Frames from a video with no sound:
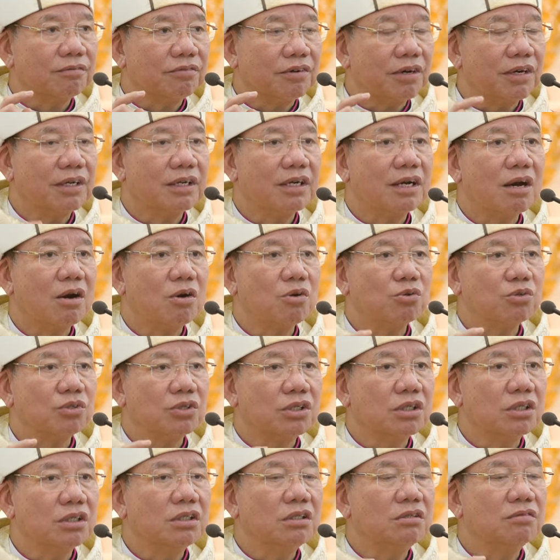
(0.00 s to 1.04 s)
phần đầu
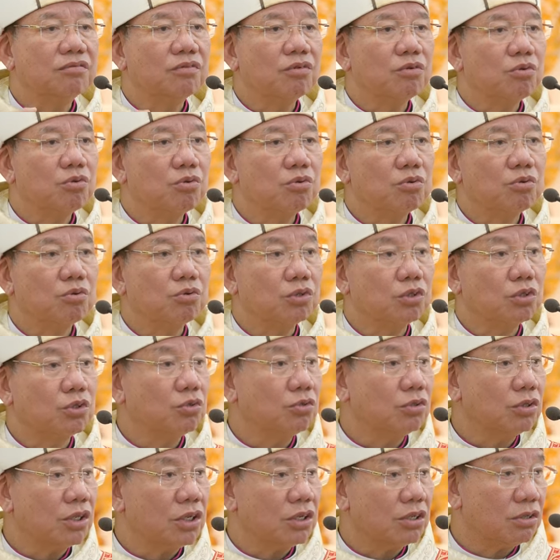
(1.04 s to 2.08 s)
sứ vụ của
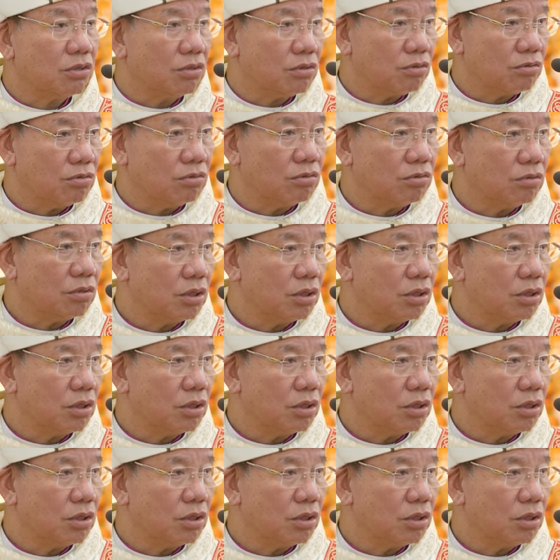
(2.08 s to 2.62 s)
Chúa Giêsu